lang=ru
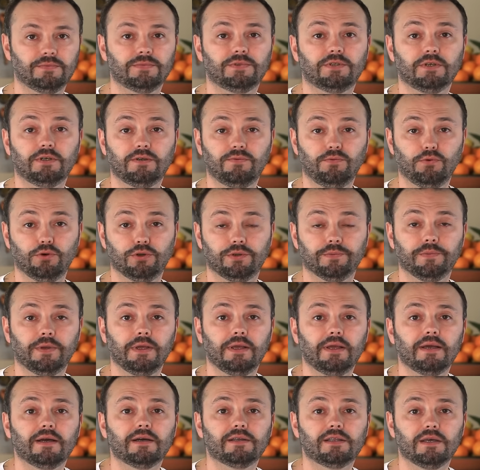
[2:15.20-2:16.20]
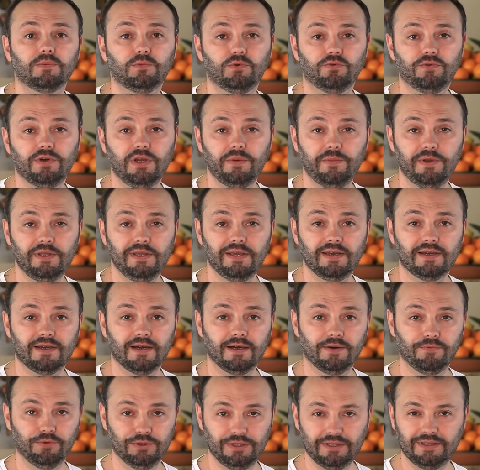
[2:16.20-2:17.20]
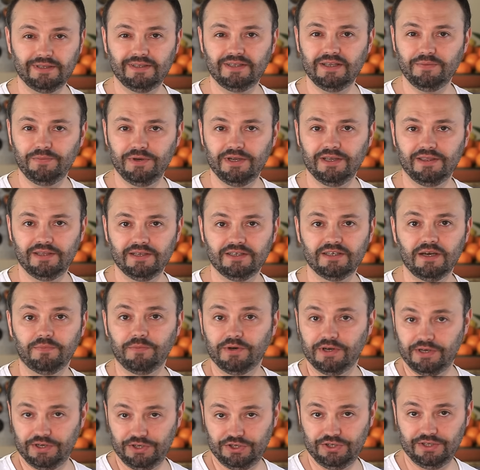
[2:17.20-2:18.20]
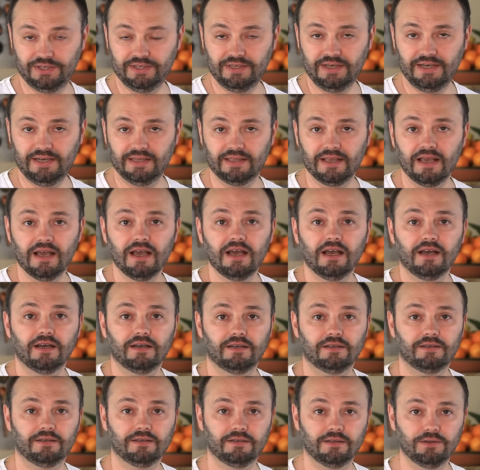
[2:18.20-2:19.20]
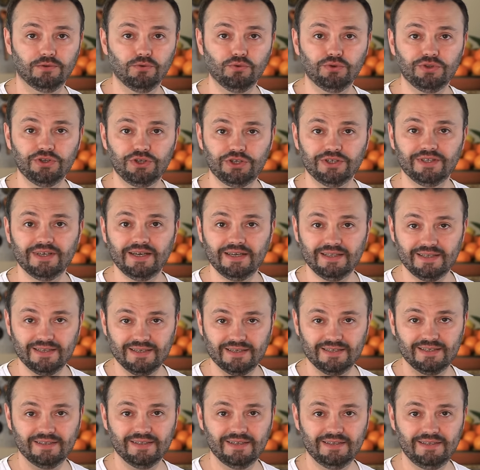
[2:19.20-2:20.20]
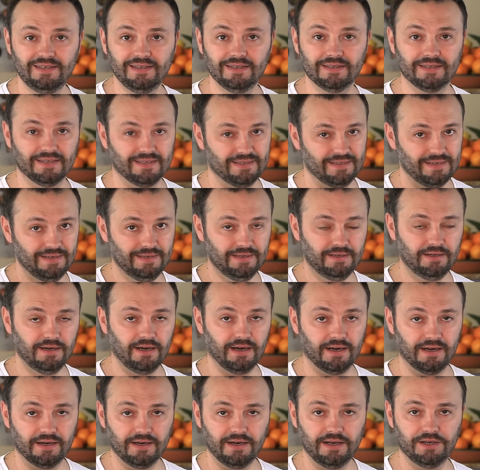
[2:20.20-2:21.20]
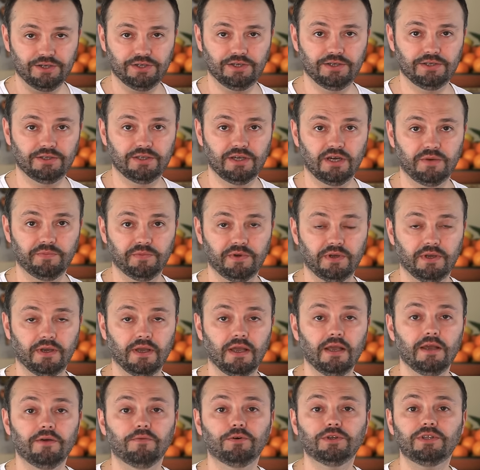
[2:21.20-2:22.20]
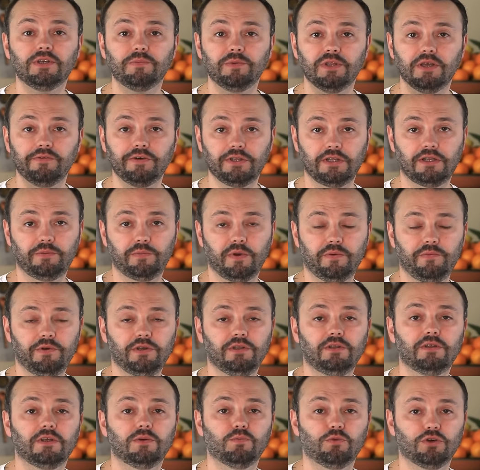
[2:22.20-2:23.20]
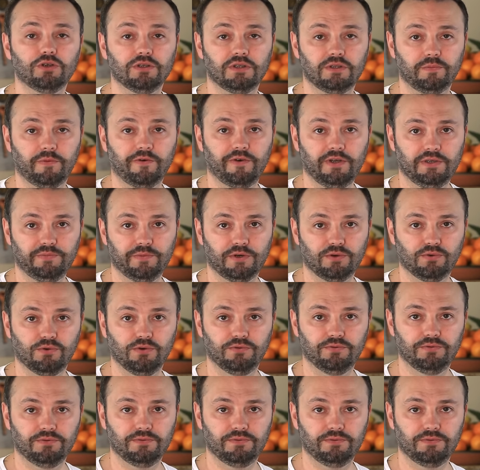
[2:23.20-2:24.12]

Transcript: Так вот, к тому времени, как вот этот неприятный запах исчезает, лук начинает золотиться слегка, краешки самые. Вот именно в этот момент и можно добавлять морковь.